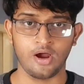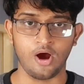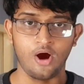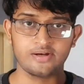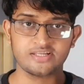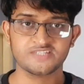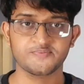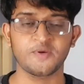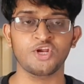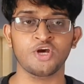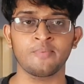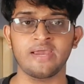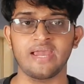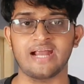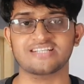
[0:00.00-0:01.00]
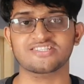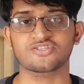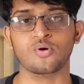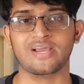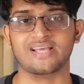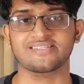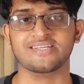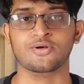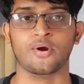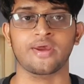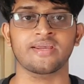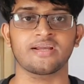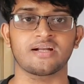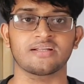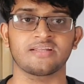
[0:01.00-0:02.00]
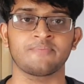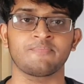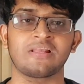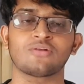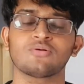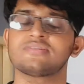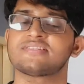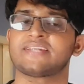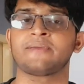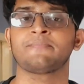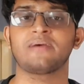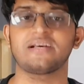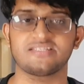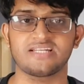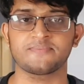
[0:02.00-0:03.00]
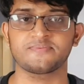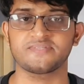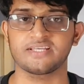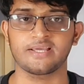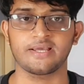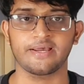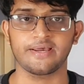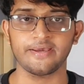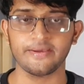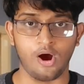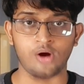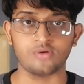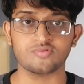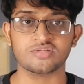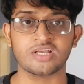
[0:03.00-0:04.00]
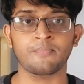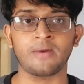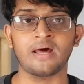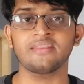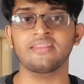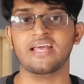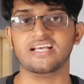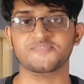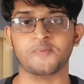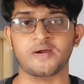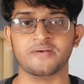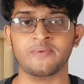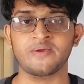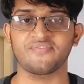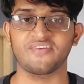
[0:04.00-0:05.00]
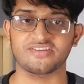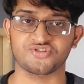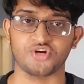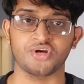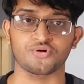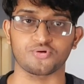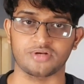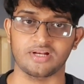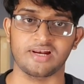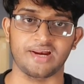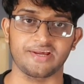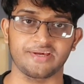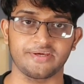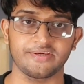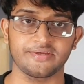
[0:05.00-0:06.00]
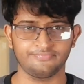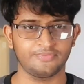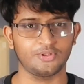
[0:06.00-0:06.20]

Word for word: और इस वीडियो में हेयर्स को कैसे ड्राइंग करते हैं बिल्कुल स्टेप बाय स्टेप सीखेंगे और उसके बाद नेक्स्ट पार्ट में फेस ड्राइंग ट्यूटोरियल आएगी